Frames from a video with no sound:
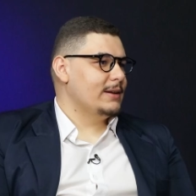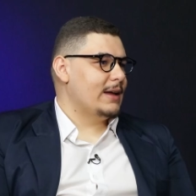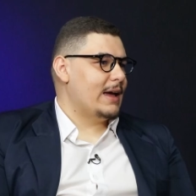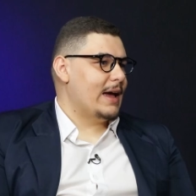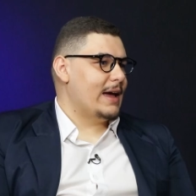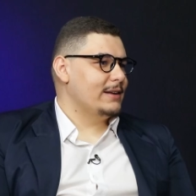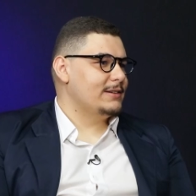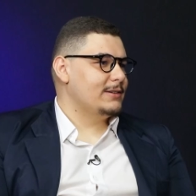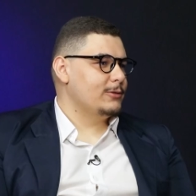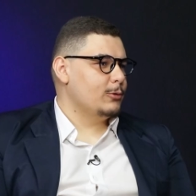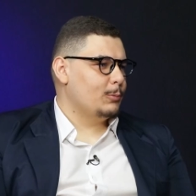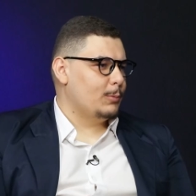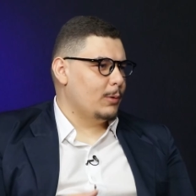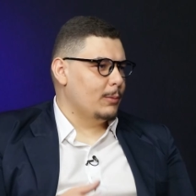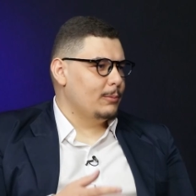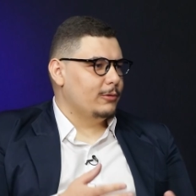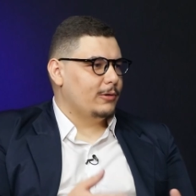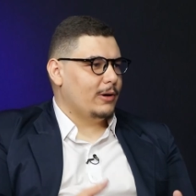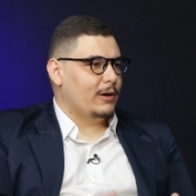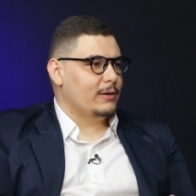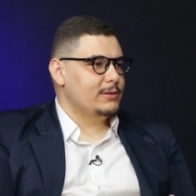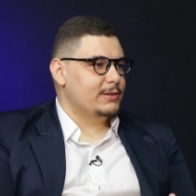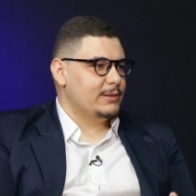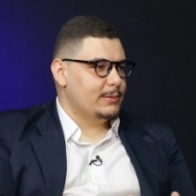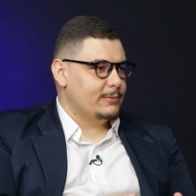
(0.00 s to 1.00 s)
É. O
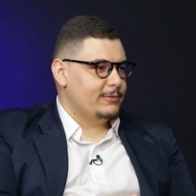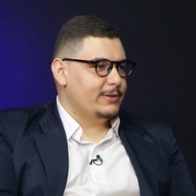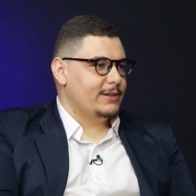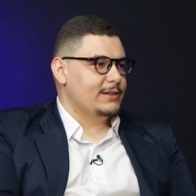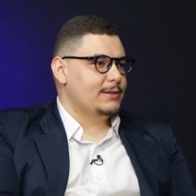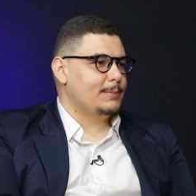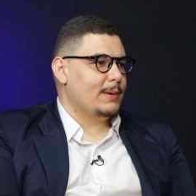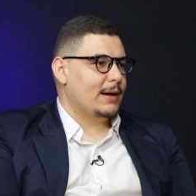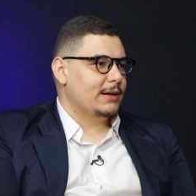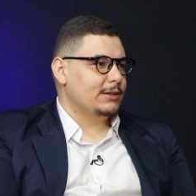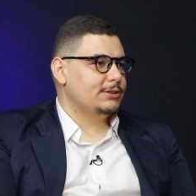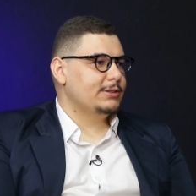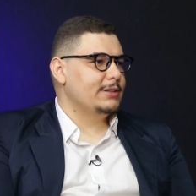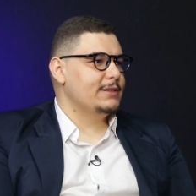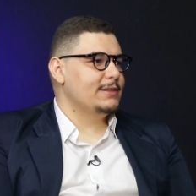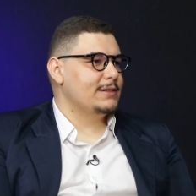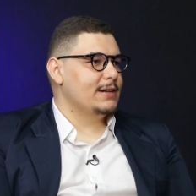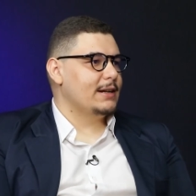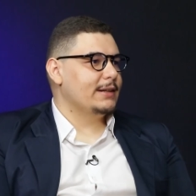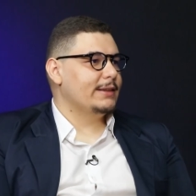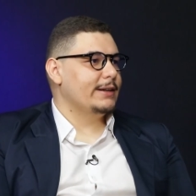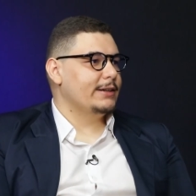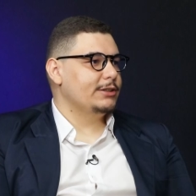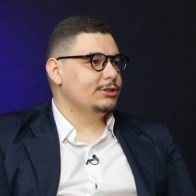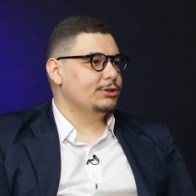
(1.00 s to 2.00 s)
público-alvo sempre fez parte da
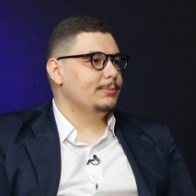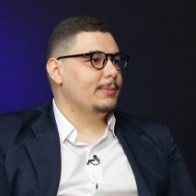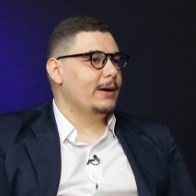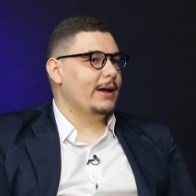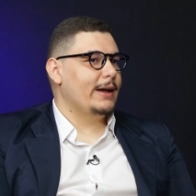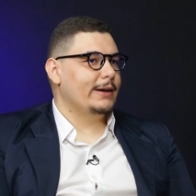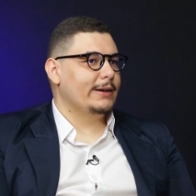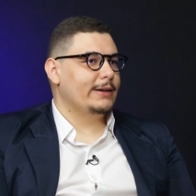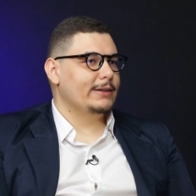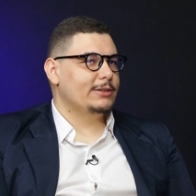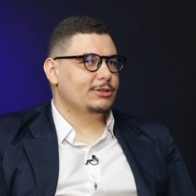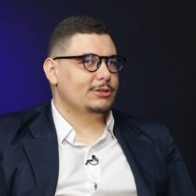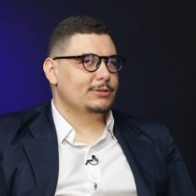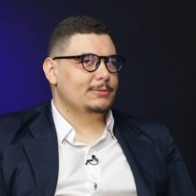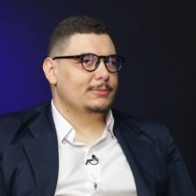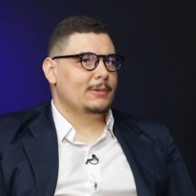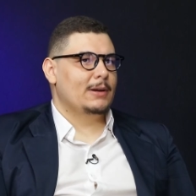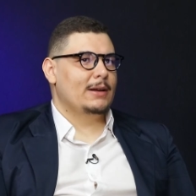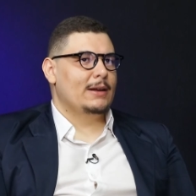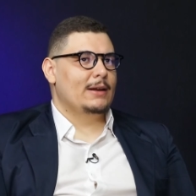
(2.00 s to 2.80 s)
estratégia de marketing.